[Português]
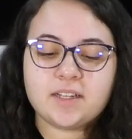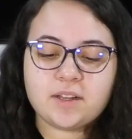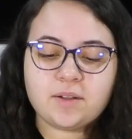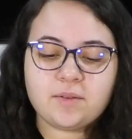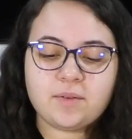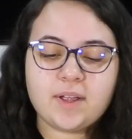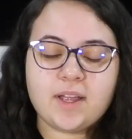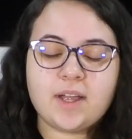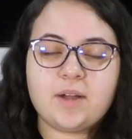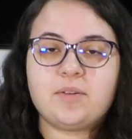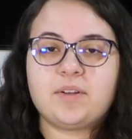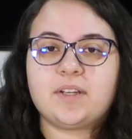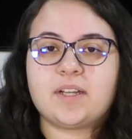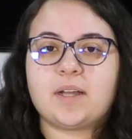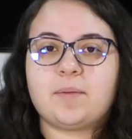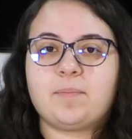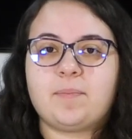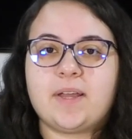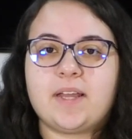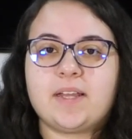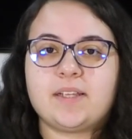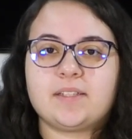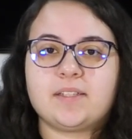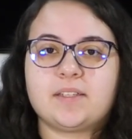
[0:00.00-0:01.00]
não é a única
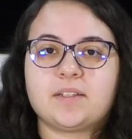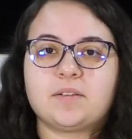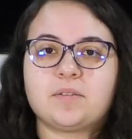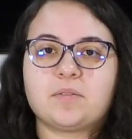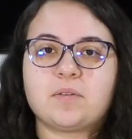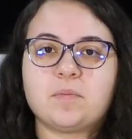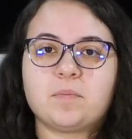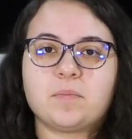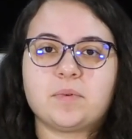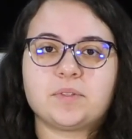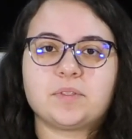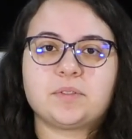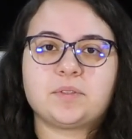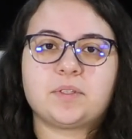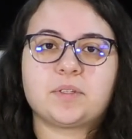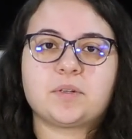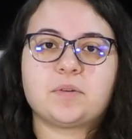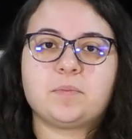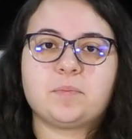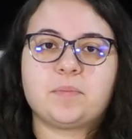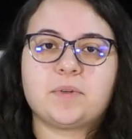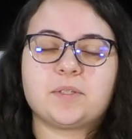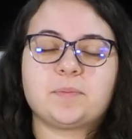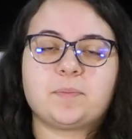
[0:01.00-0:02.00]
peça que o compositor
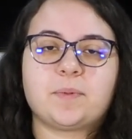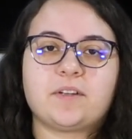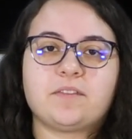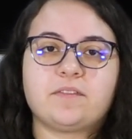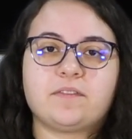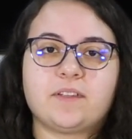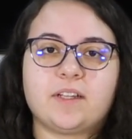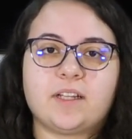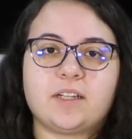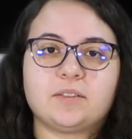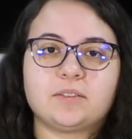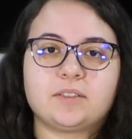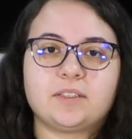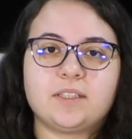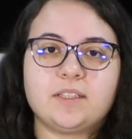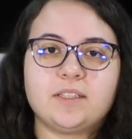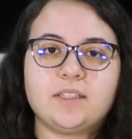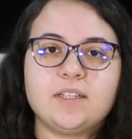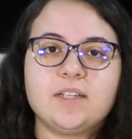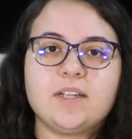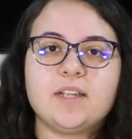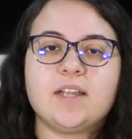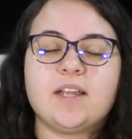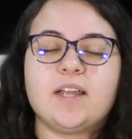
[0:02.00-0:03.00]
compôs para
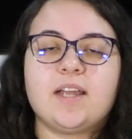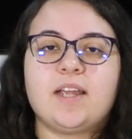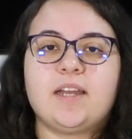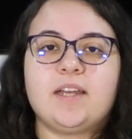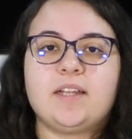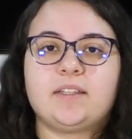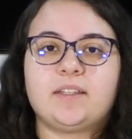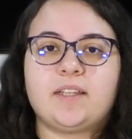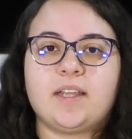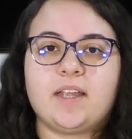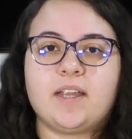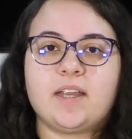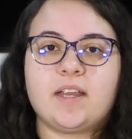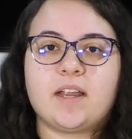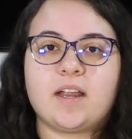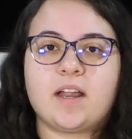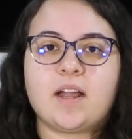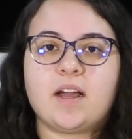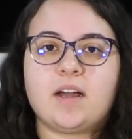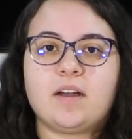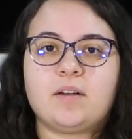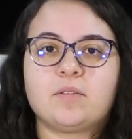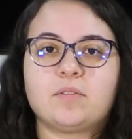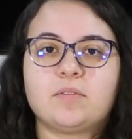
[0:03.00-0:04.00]
flauta. Ele
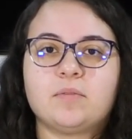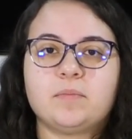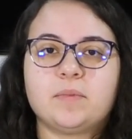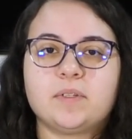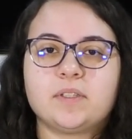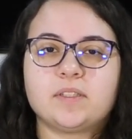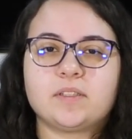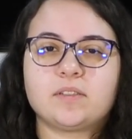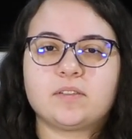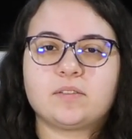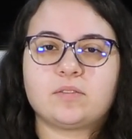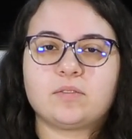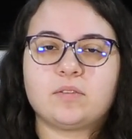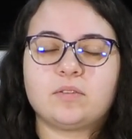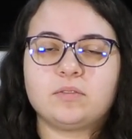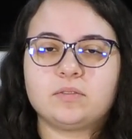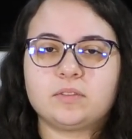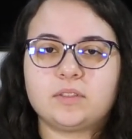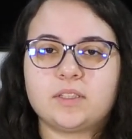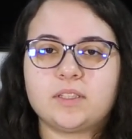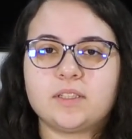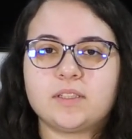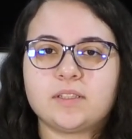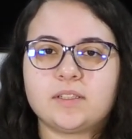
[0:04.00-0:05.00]
tem algumas
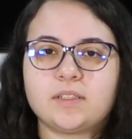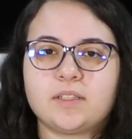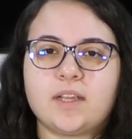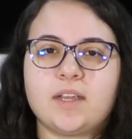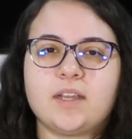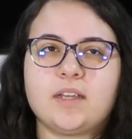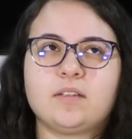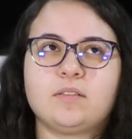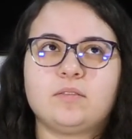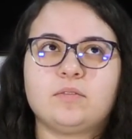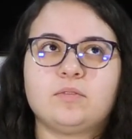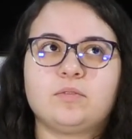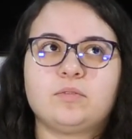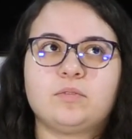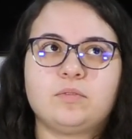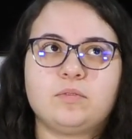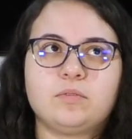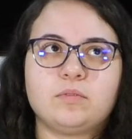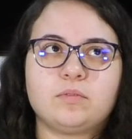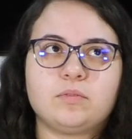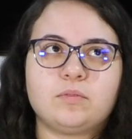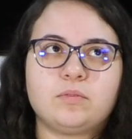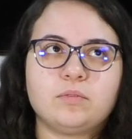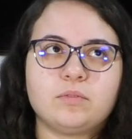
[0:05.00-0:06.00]
outras, tem
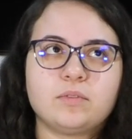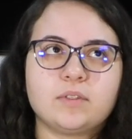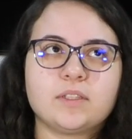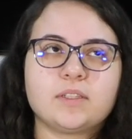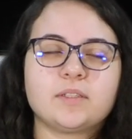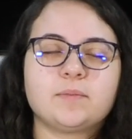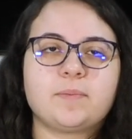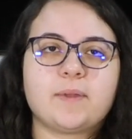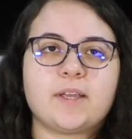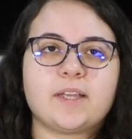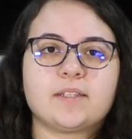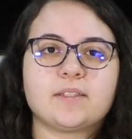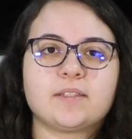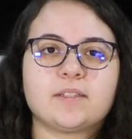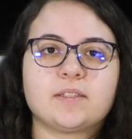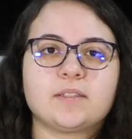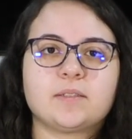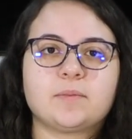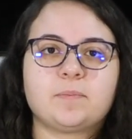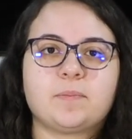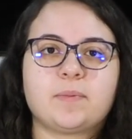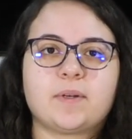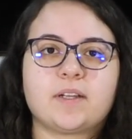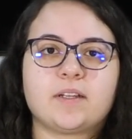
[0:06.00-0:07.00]
duas
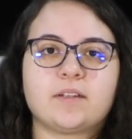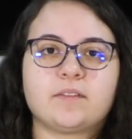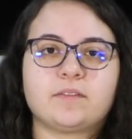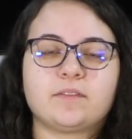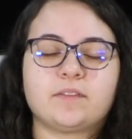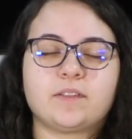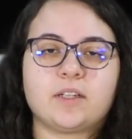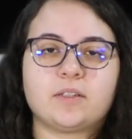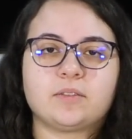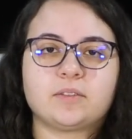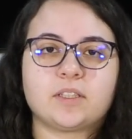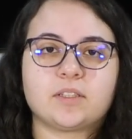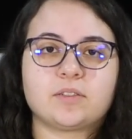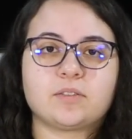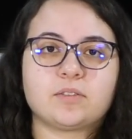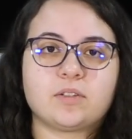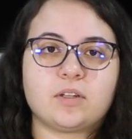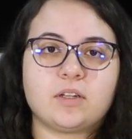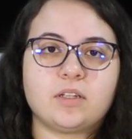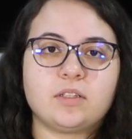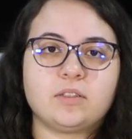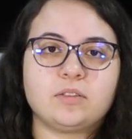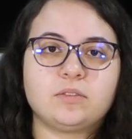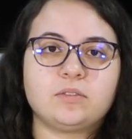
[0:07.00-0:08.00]
peças para flauta
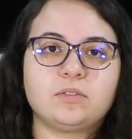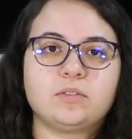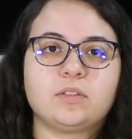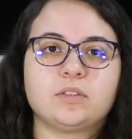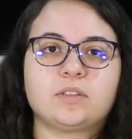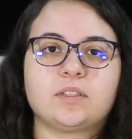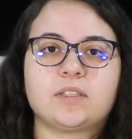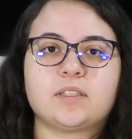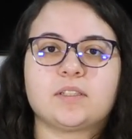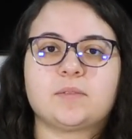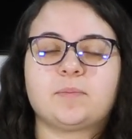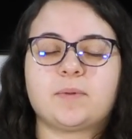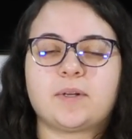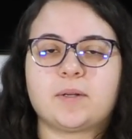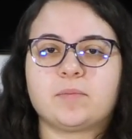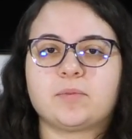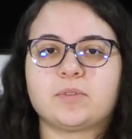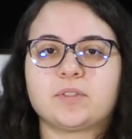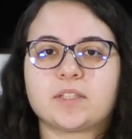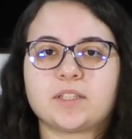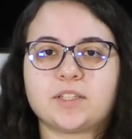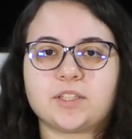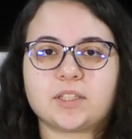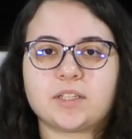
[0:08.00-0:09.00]
solo, outras para
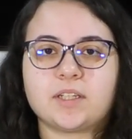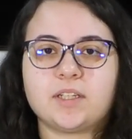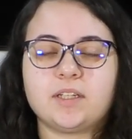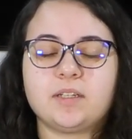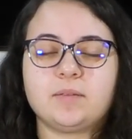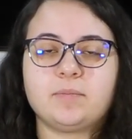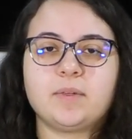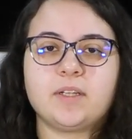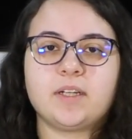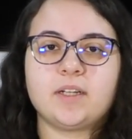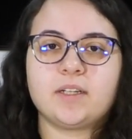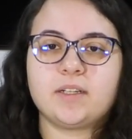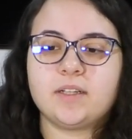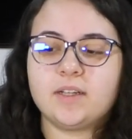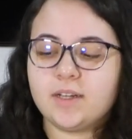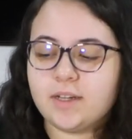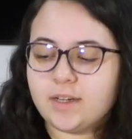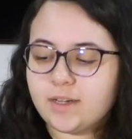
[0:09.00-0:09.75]
música de câmara.